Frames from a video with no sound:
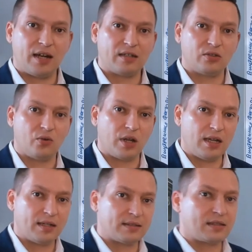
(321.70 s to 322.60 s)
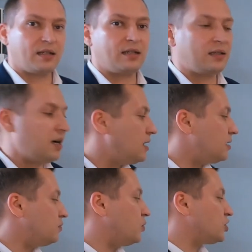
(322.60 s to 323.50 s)
конкуренция,
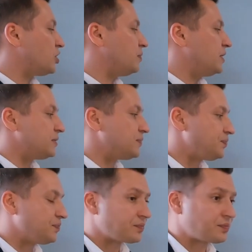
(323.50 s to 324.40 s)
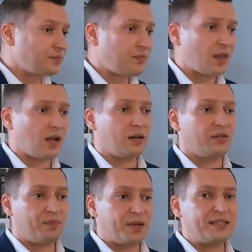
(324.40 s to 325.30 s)
да, может быть Э,
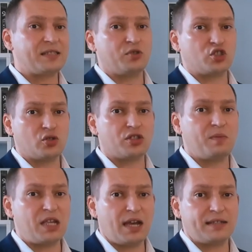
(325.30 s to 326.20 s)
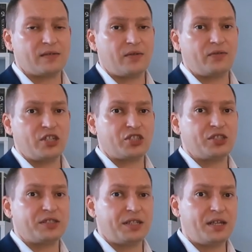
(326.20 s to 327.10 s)
в принципе что-то меняется во
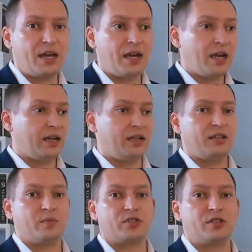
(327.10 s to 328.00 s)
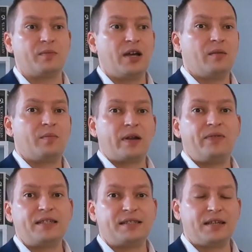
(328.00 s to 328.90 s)
внешней среде или, допустим,
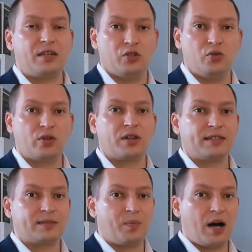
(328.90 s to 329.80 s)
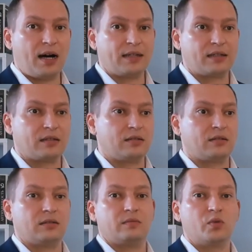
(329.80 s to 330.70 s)
профессия идет на спад.
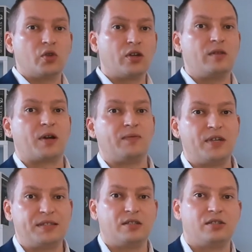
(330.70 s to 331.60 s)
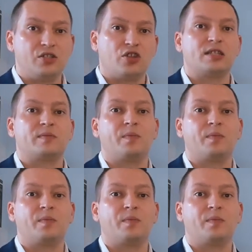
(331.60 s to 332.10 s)
Э, многие профессии сейчас